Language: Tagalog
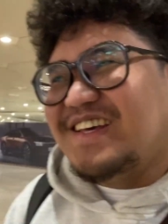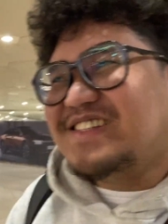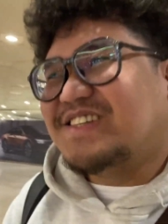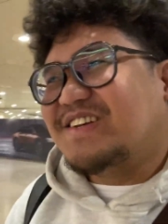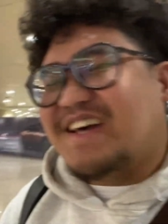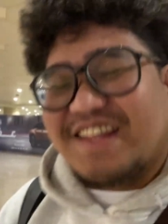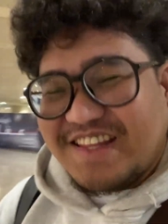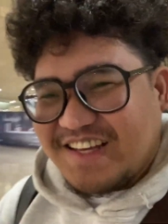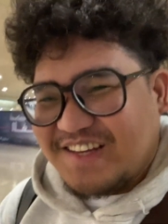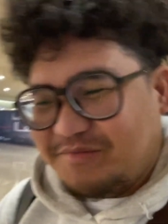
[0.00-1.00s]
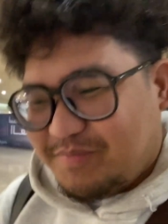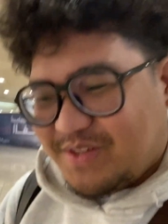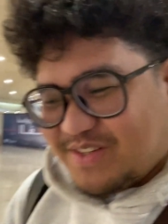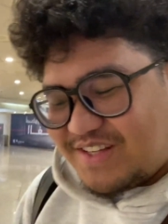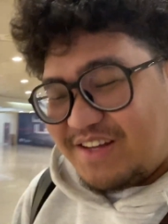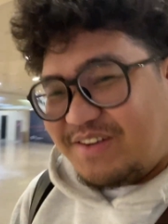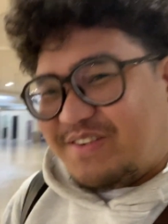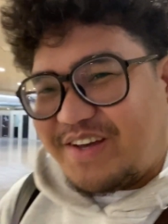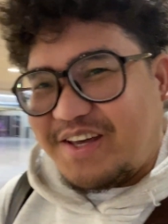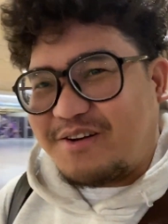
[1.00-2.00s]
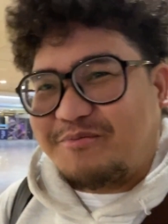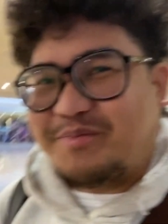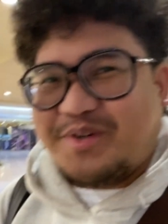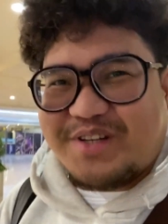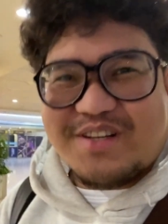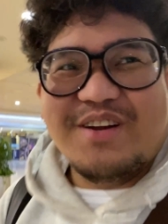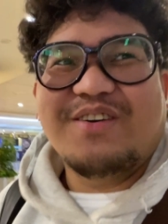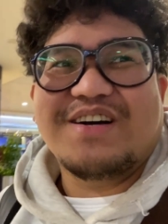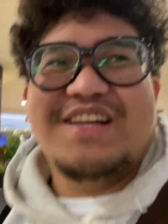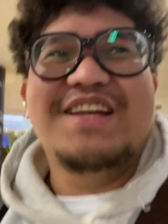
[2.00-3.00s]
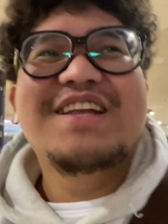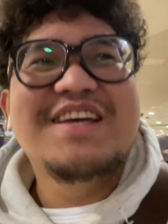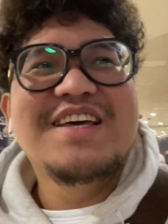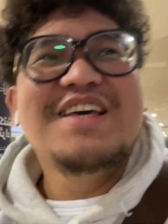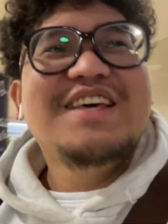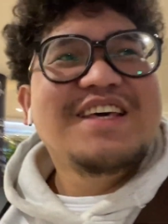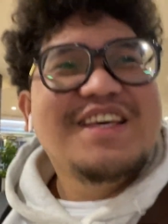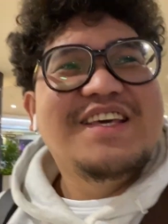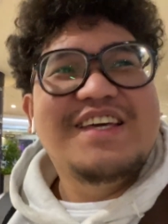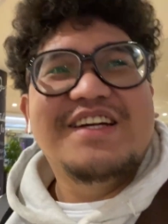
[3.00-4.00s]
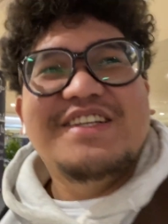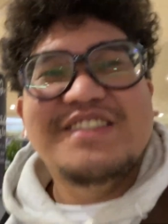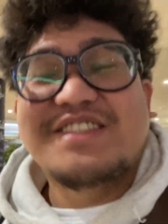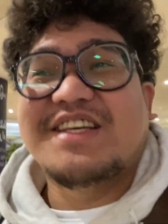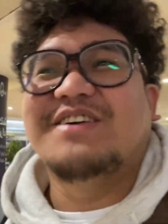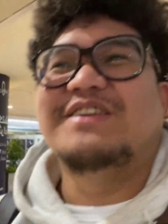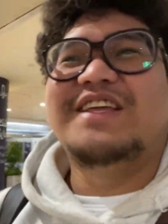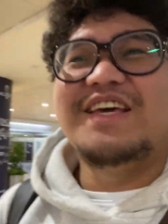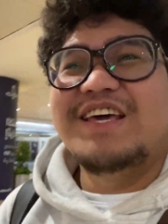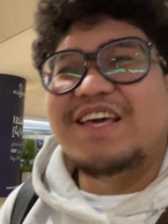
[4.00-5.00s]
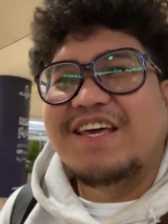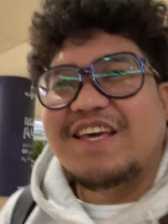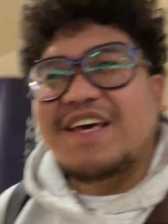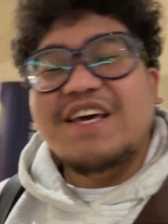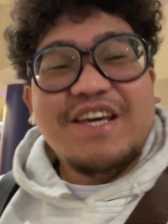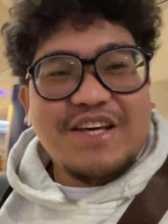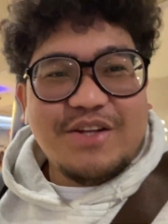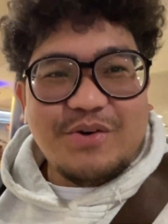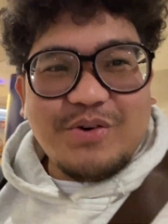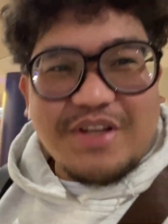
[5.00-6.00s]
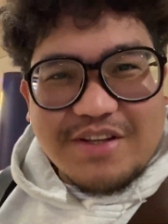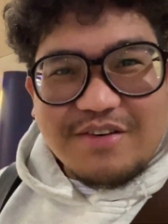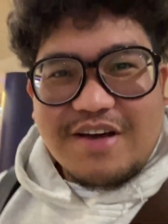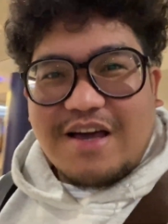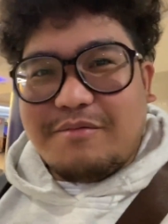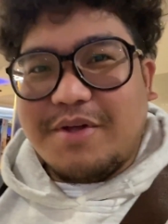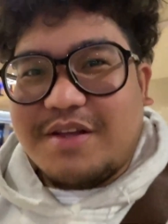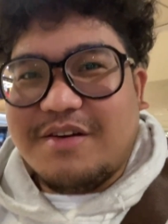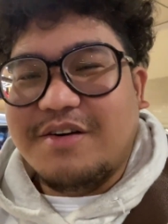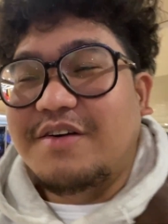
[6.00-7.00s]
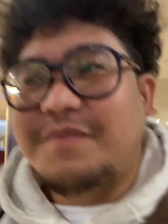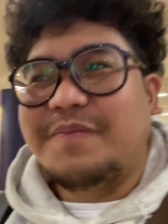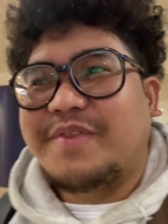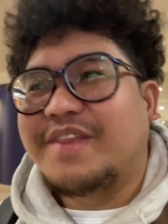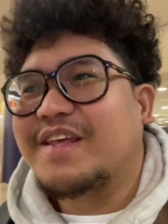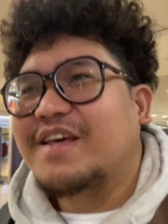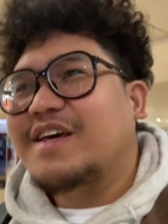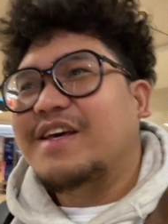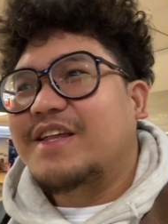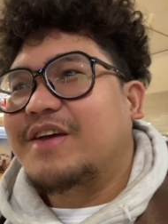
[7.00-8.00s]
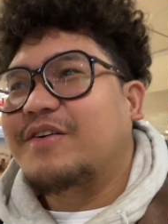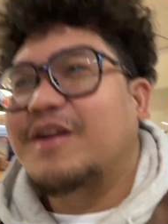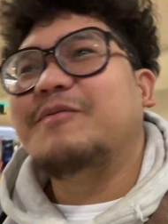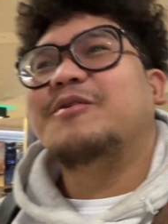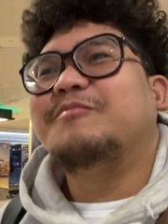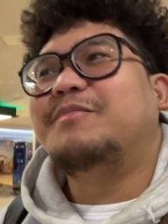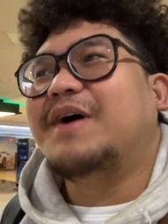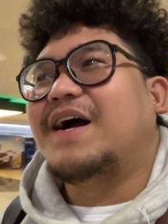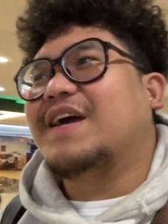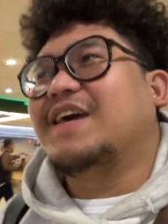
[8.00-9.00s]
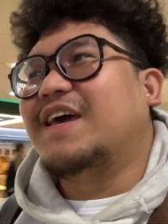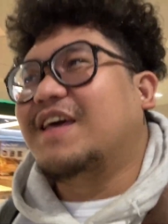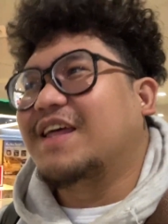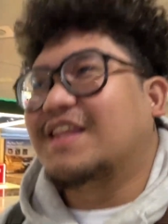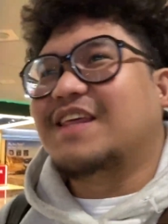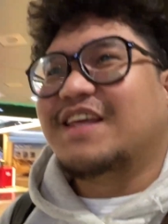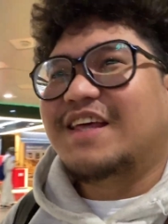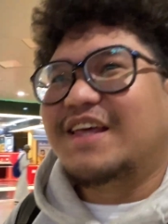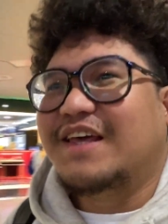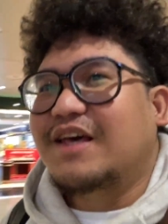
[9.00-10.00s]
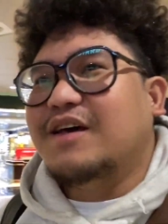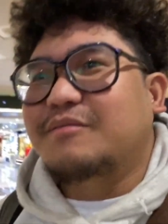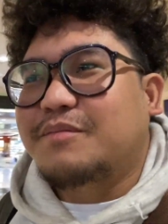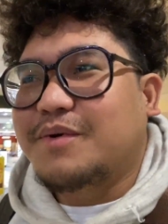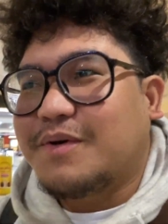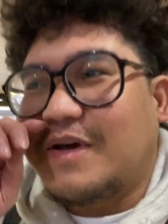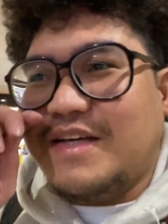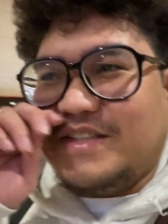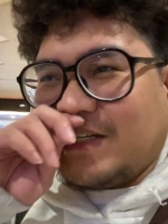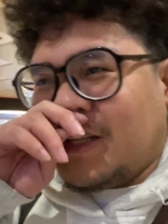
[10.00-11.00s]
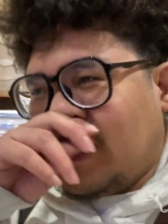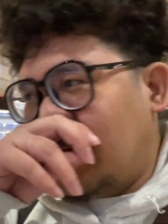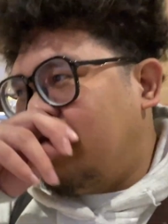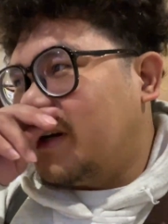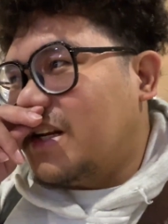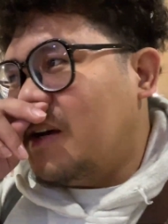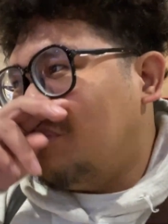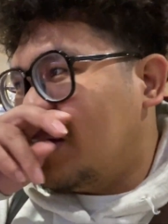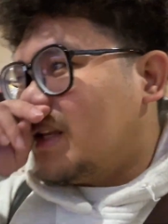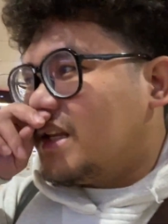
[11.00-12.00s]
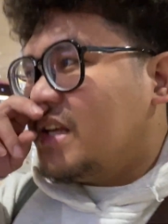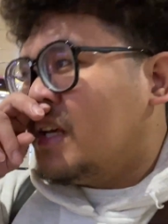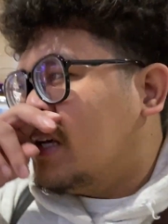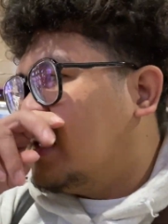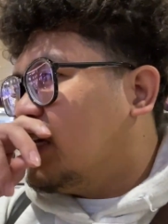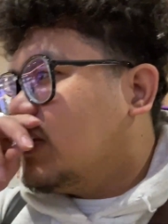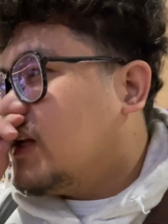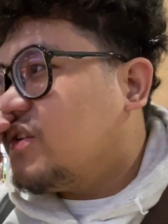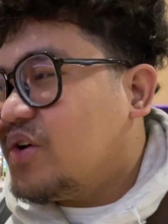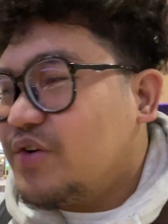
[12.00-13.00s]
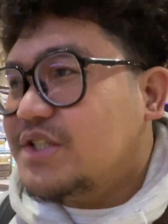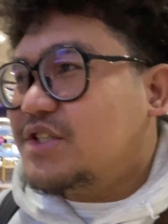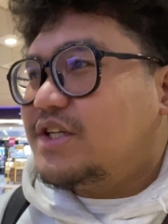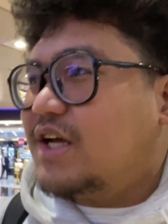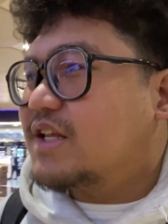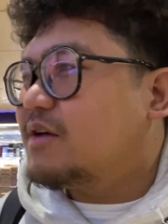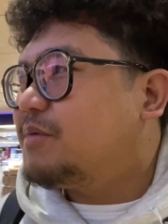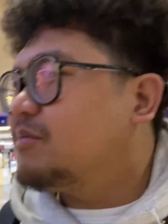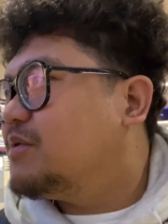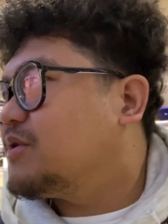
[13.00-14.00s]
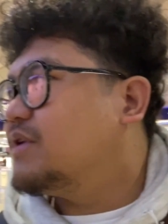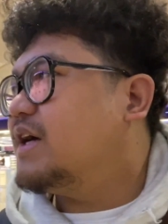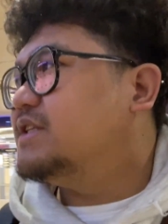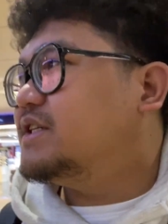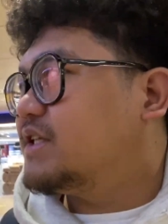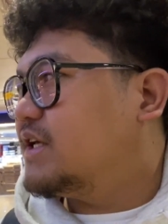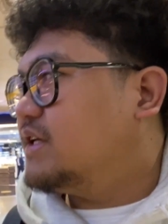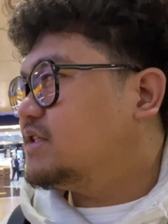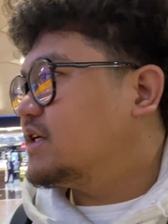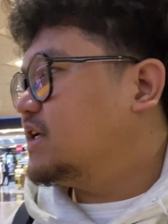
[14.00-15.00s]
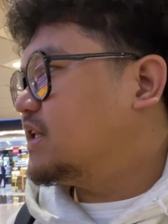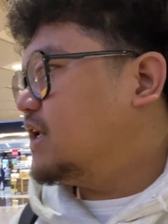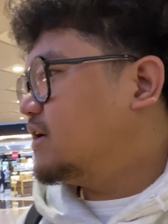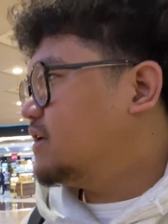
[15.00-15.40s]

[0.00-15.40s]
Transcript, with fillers: So lahat ng pinuntahan kong airport local here sa Saudi, inuulit yung gamit ko. Hindi ko alam kung bakit. Puro gadget lang naman ang laman. Naku-question yata pag puro gadget eh. sa dito